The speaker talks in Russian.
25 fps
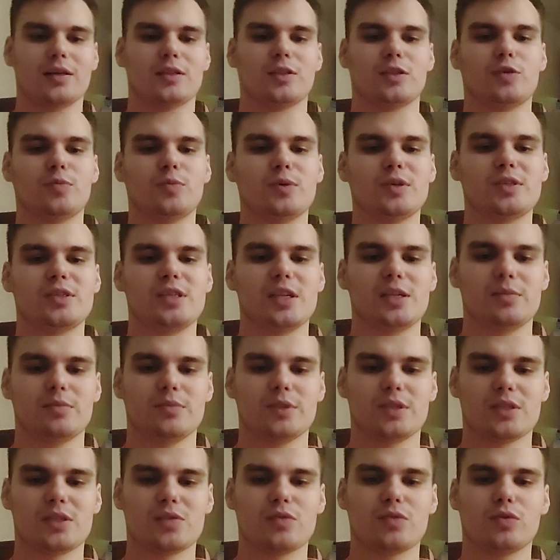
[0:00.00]
Добрый день,
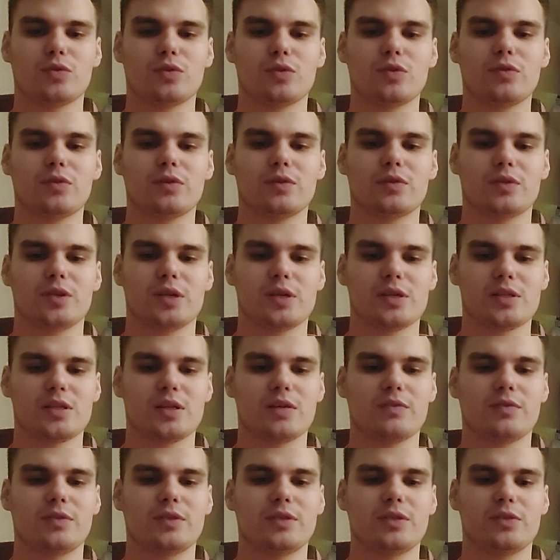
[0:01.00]
меня зовут Новиков
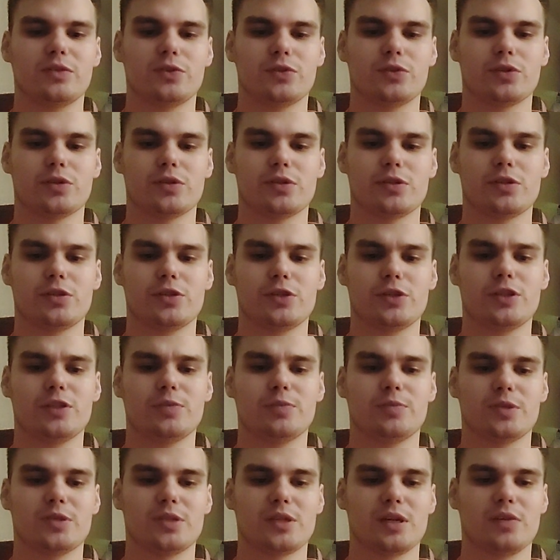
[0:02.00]
Ярослав Игоревич. Разрешите
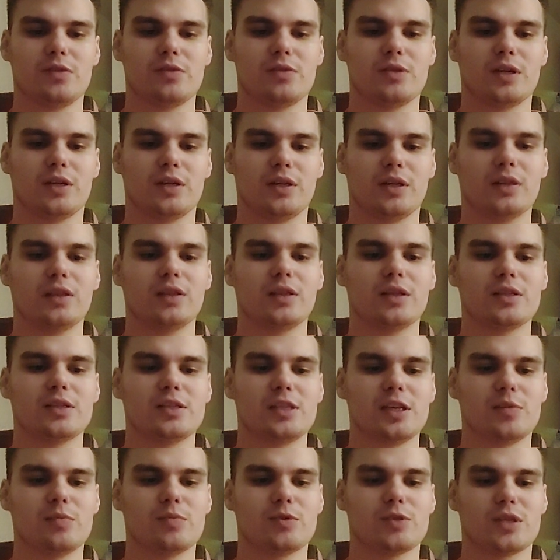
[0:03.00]
представить доклад на
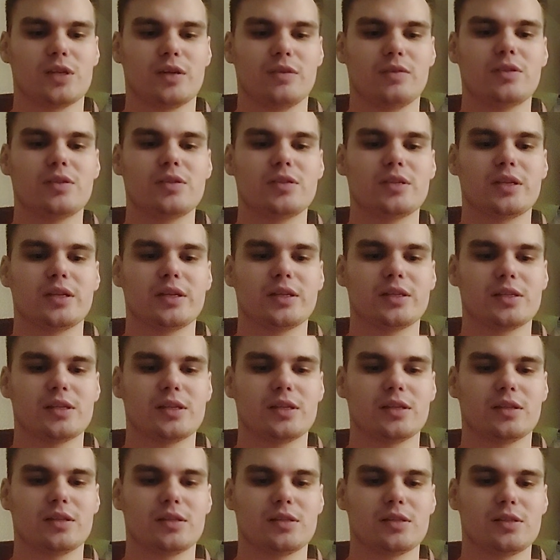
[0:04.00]
тему «Сравнительная
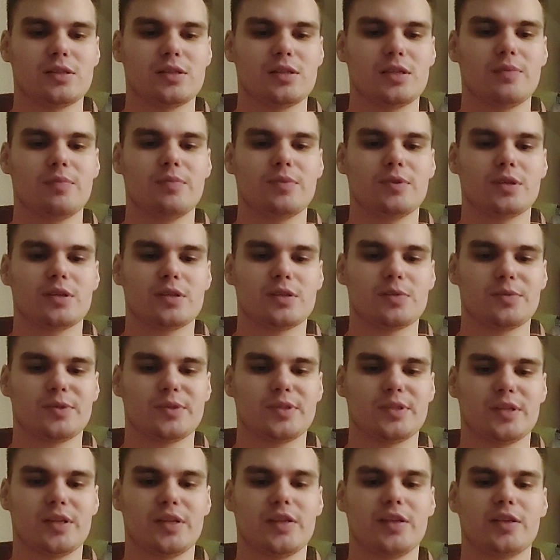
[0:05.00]
оценка степени
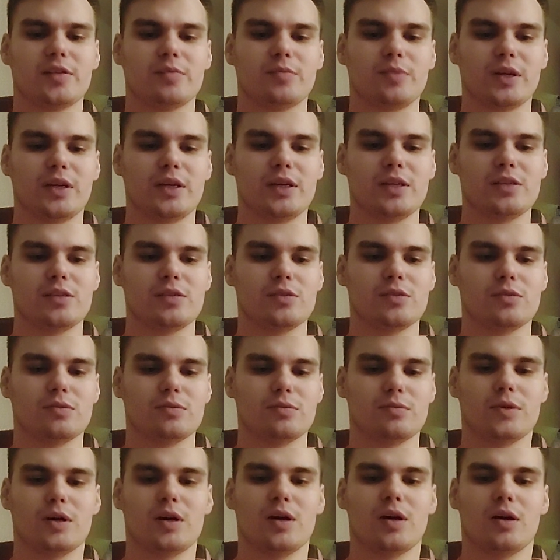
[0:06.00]
распространения болезни,
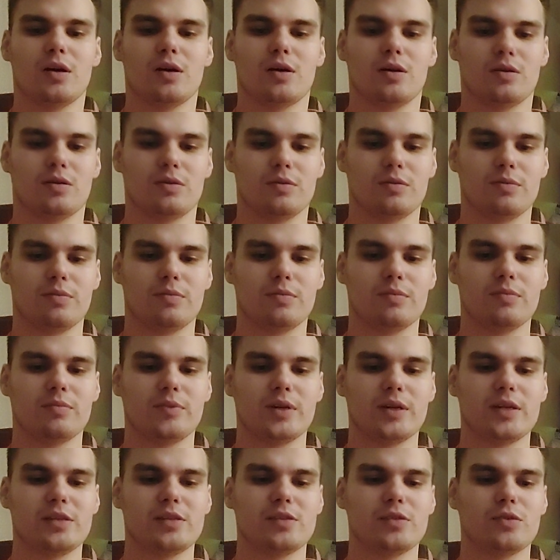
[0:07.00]

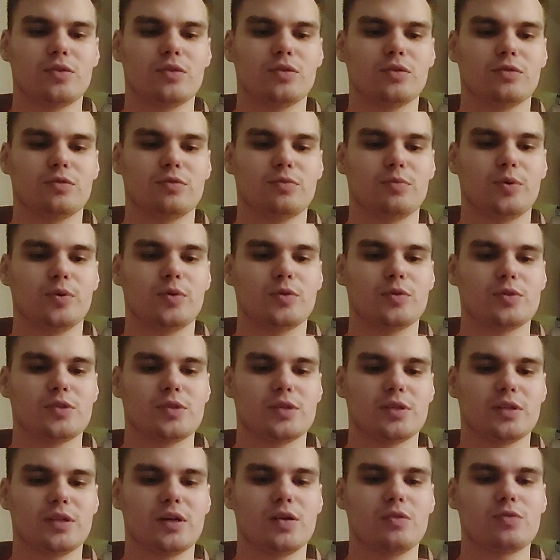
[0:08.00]
болезни органов полости
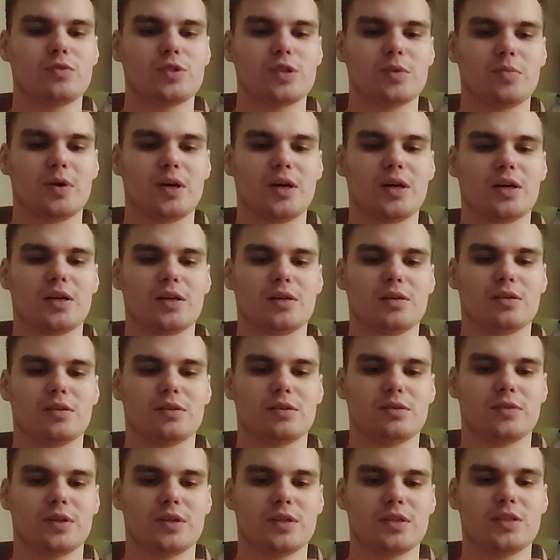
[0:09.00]
рта у собак э,
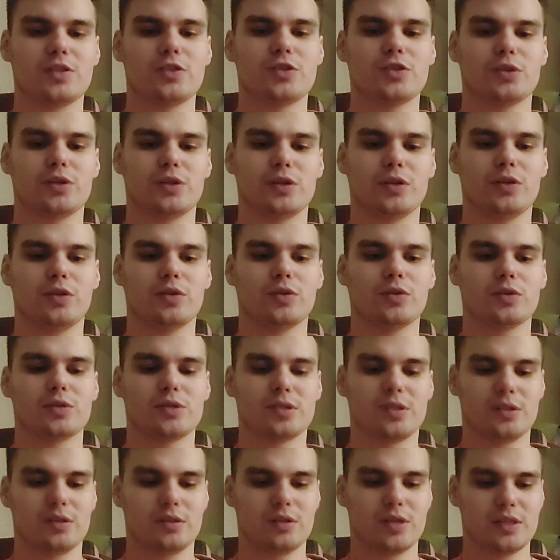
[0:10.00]
в различных регионах
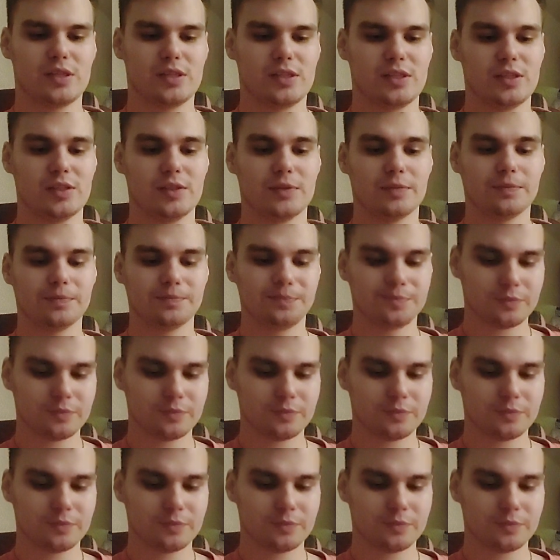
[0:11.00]
России».